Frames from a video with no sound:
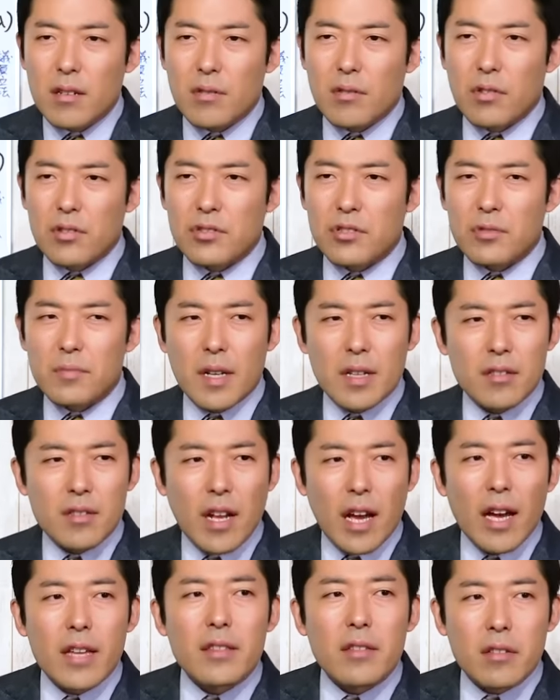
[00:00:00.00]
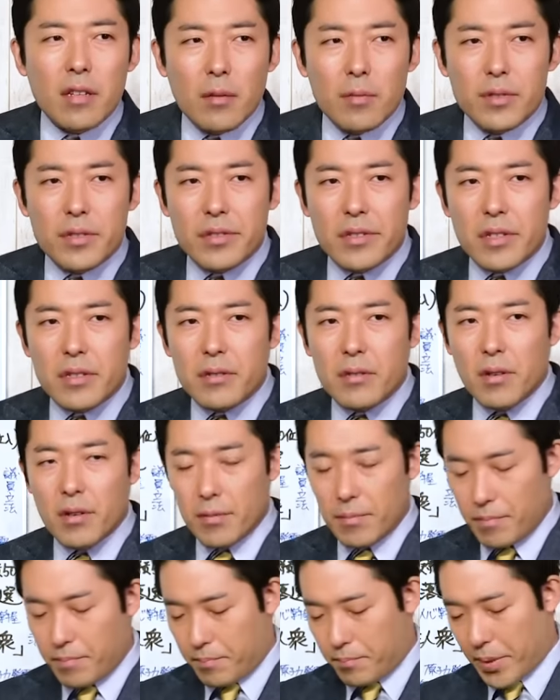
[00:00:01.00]
50万ぐらい入ってるかもしれないぞ
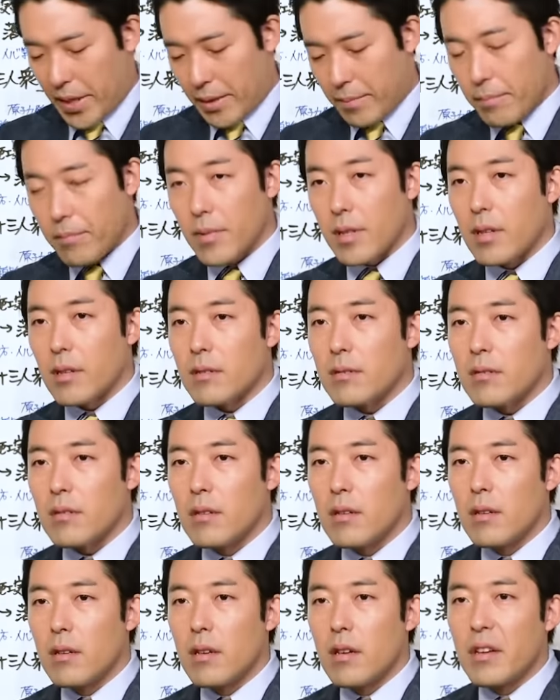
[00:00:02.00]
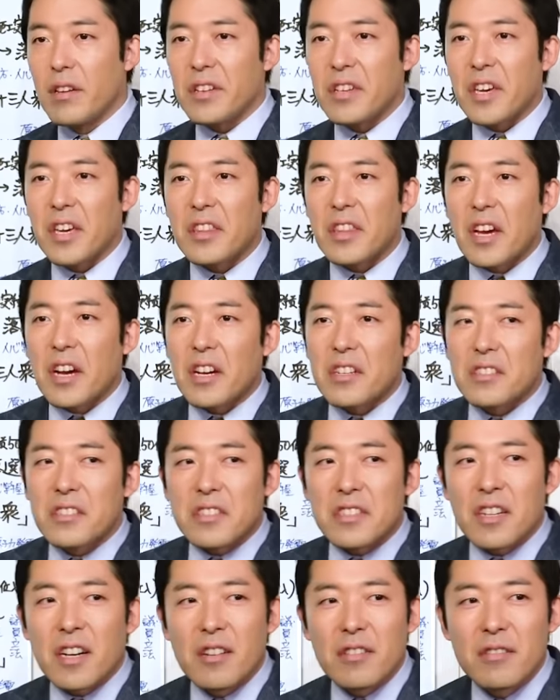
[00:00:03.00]
バッと見たらですね桁が違う
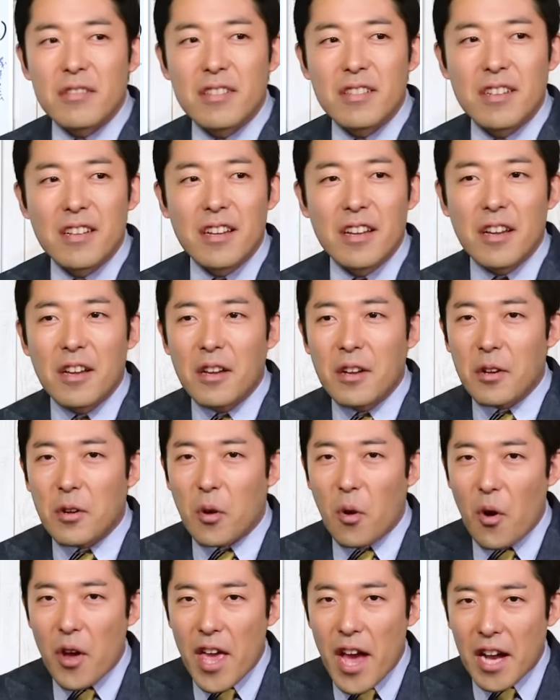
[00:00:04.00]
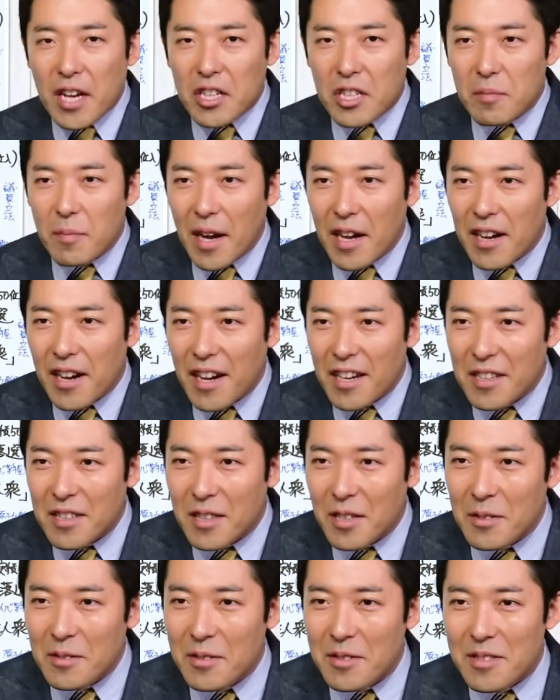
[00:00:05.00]
500万入っ
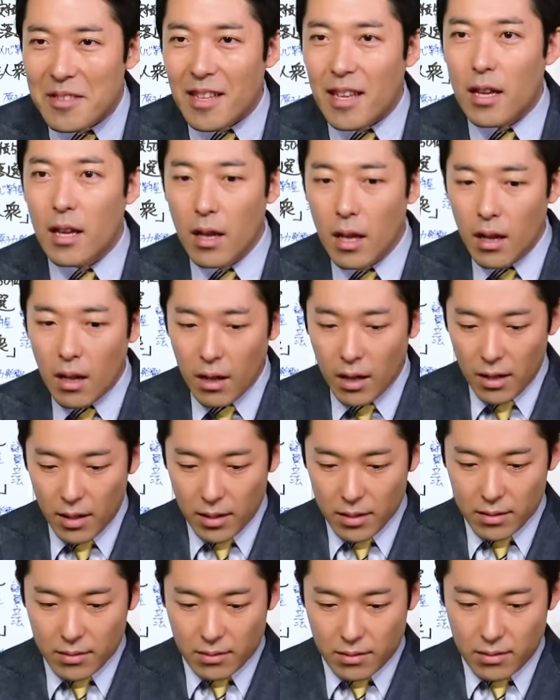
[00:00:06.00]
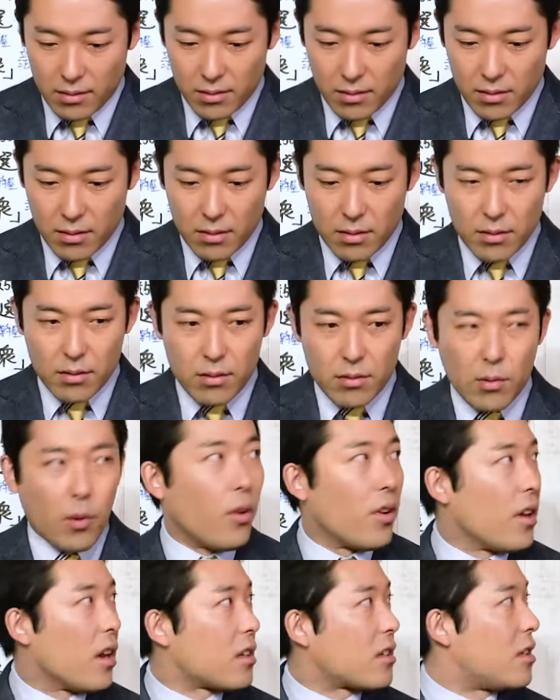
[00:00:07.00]
てるんですね
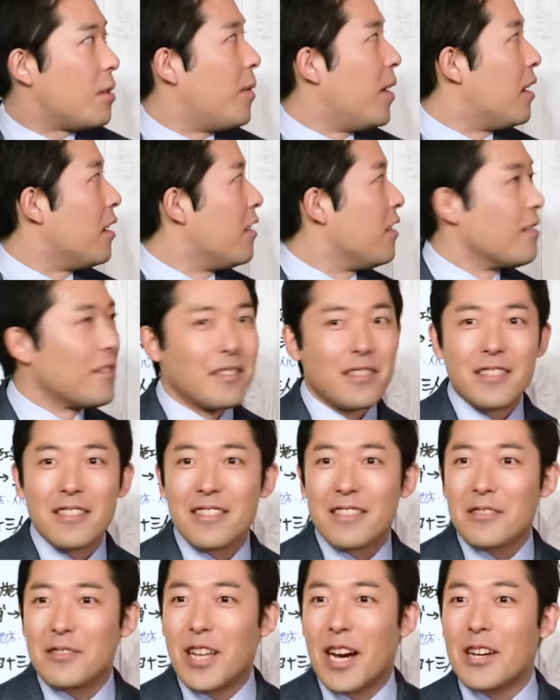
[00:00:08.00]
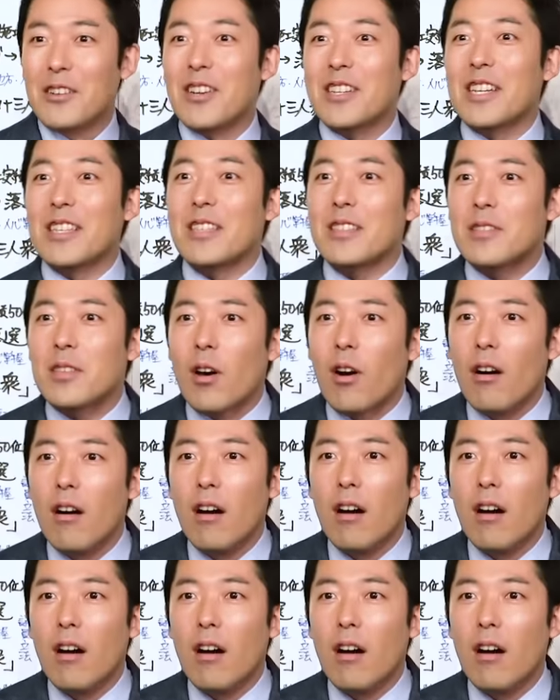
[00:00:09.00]
500万なるわけですよ